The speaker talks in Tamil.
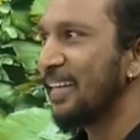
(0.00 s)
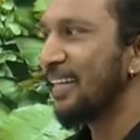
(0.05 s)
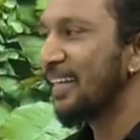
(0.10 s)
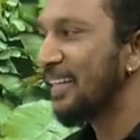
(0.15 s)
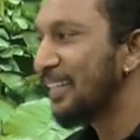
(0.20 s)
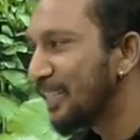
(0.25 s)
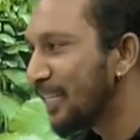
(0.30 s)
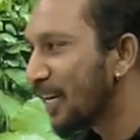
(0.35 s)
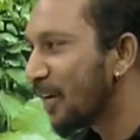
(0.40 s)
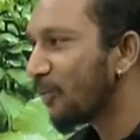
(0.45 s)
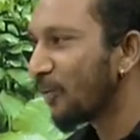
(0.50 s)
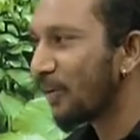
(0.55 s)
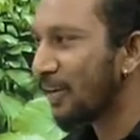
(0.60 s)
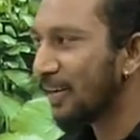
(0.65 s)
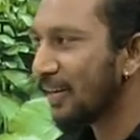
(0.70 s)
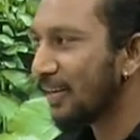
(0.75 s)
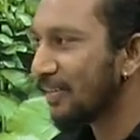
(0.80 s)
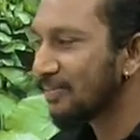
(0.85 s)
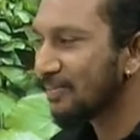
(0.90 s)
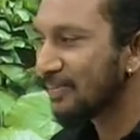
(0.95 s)
இந்தியாவில்
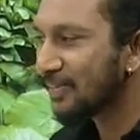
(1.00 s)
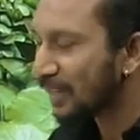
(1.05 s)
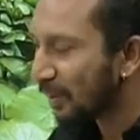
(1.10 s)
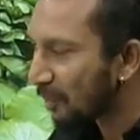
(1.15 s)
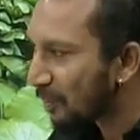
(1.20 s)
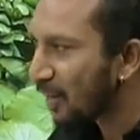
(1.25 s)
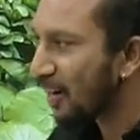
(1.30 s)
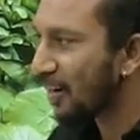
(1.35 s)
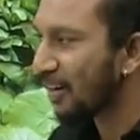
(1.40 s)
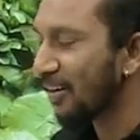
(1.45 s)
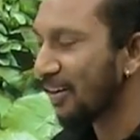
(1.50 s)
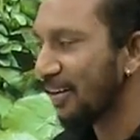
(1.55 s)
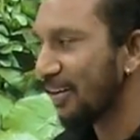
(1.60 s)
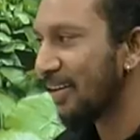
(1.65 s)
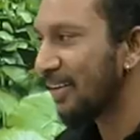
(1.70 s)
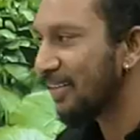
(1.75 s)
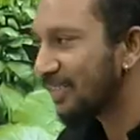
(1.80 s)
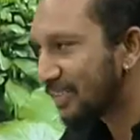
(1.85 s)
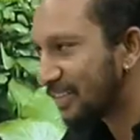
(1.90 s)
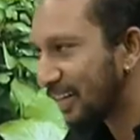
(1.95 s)
தமிழ்நாட்டில்
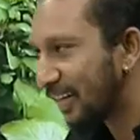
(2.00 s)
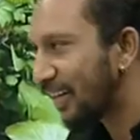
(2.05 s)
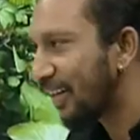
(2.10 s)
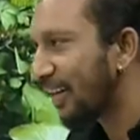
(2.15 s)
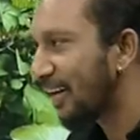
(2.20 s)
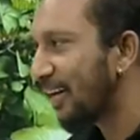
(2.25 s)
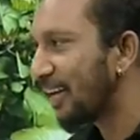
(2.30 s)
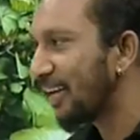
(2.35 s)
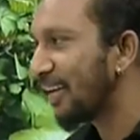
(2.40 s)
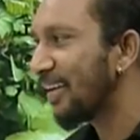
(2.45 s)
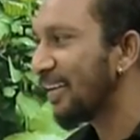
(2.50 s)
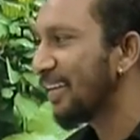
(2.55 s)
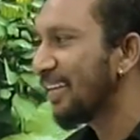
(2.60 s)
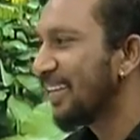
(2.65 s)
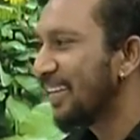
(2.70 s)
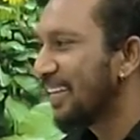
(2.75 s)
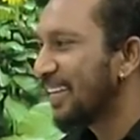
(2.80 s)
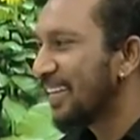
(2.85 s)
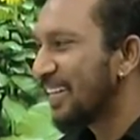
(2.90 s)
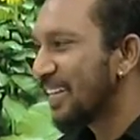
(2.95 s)
சென்னையில்
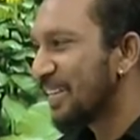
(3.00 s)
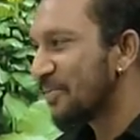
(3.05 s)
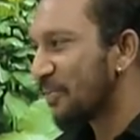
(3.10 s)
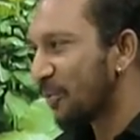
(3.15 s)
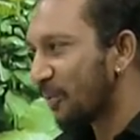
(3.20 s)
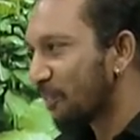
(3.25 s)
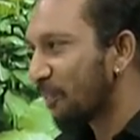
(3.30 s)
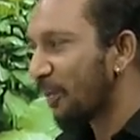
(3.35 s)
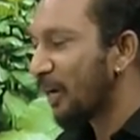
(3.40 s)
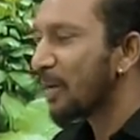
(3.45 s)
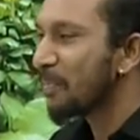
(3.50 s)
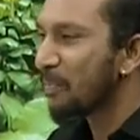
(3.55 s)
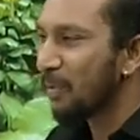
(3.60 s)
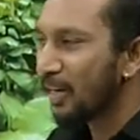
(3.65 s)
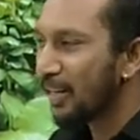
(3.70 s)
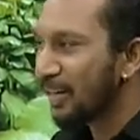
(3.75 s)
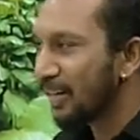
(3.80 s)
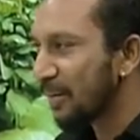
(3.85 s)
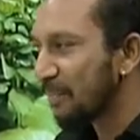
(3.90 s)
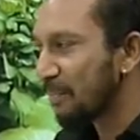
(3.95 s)
ஒரு பையன்
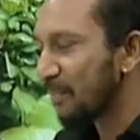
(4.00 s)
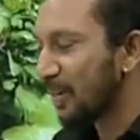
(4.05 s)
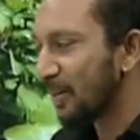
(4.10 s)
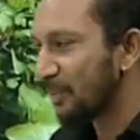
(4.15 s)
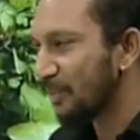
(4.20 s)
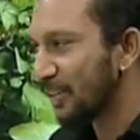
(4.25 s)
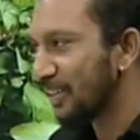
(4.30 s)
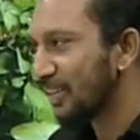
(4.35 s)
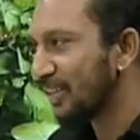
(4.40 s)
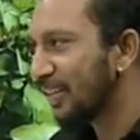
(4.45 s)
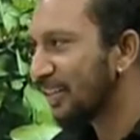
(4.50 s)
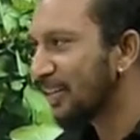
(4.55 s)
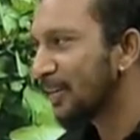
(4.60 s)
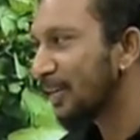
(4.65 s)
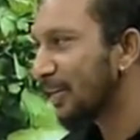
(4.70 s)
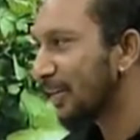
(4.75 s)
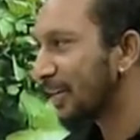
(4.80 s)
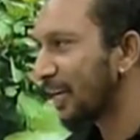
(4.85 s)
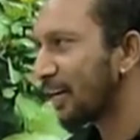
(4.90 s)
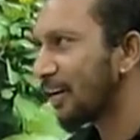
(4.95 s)
பண்ணியிருக்கான்ப்பா அப்படின்னு ஏன்னா
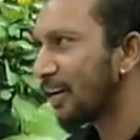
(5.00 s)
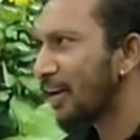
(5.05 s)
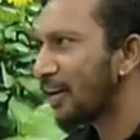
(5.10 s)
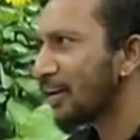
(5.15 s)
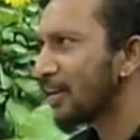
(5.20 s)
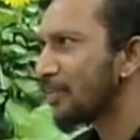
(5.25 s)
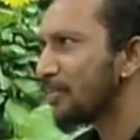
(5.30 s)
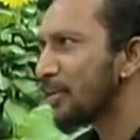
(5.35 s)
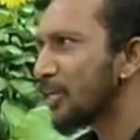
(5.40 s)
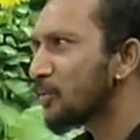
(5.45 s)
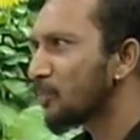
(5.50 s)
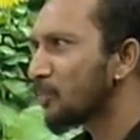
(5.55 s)
நான் இமேஜ்